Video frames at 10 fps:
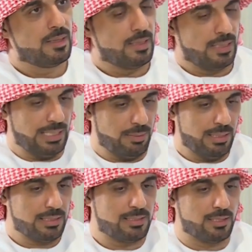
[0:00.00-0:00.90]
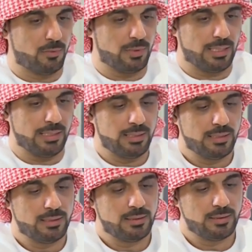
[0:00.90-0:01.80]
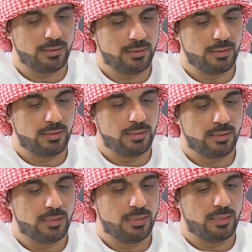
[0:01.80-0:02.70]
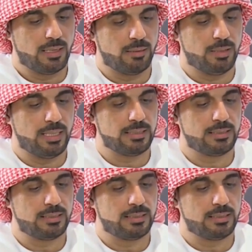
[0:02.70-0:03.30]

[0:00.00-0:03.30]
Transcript: اللي اباك تسوين اباك